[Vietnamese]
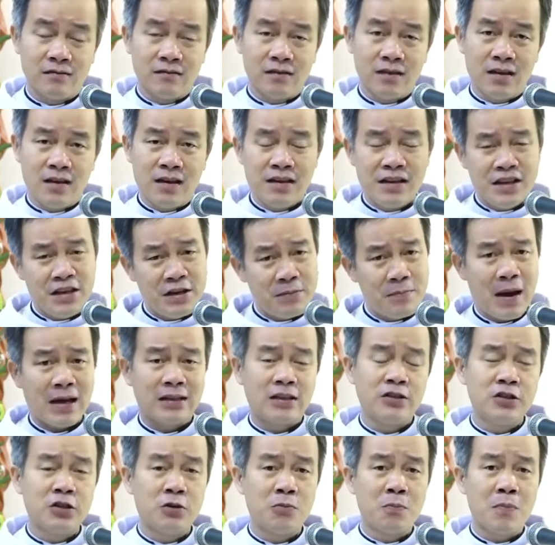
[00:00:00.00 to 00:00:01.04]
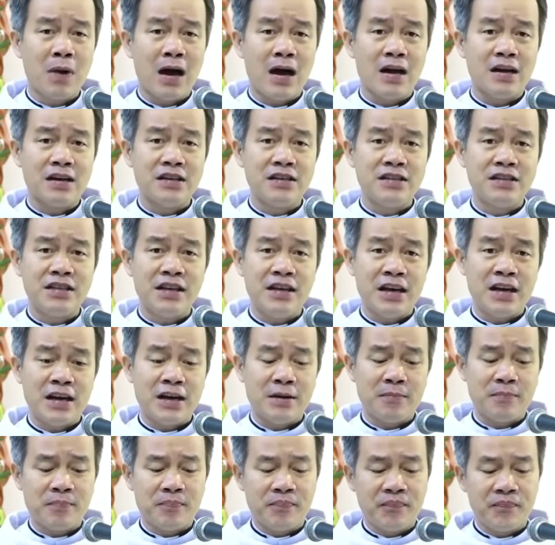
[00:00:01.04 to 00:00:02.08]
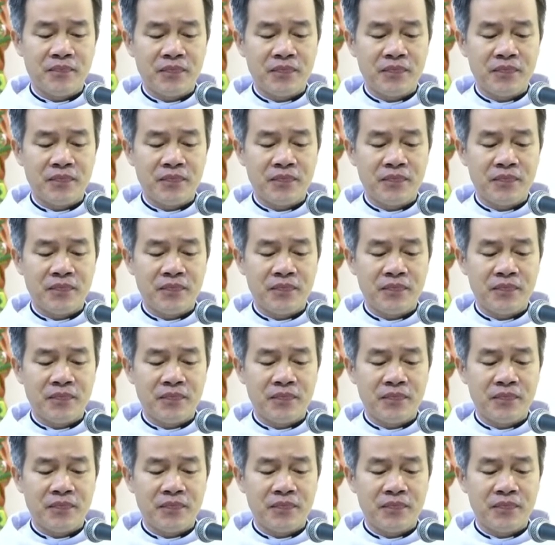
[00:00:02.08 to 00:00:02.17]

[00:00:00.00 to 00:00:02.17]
nhưng mà thương bạn chị em